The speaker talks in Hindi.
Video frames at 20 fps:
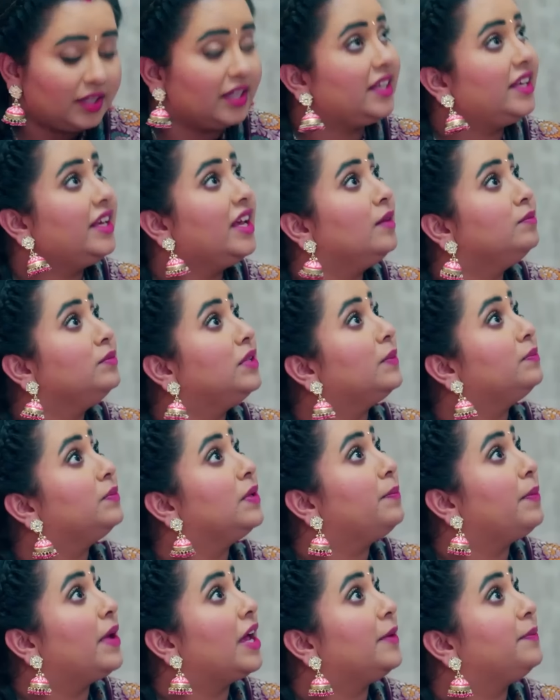देखिए हमने
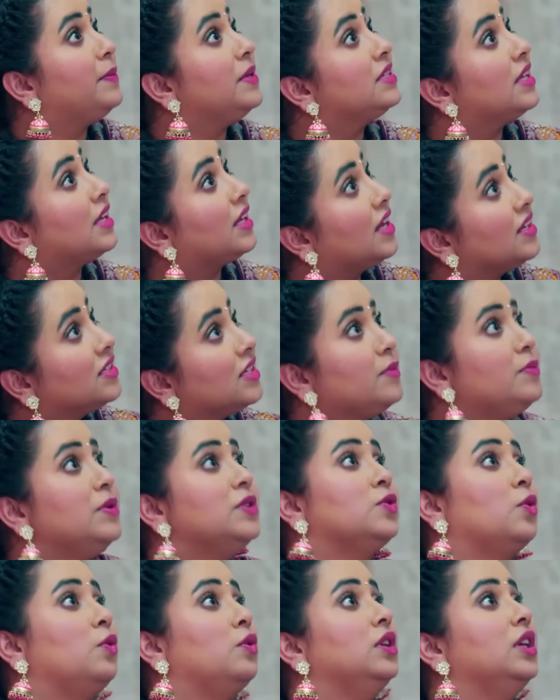अपने पैर पे जरा सा
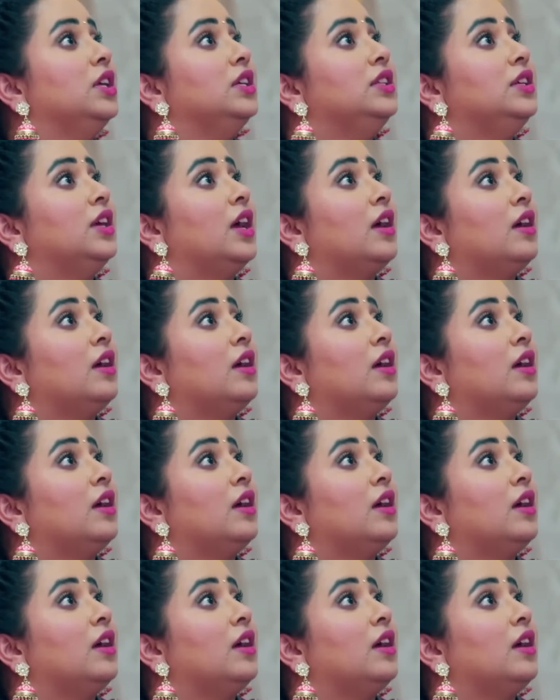भी जोर नहीं दिया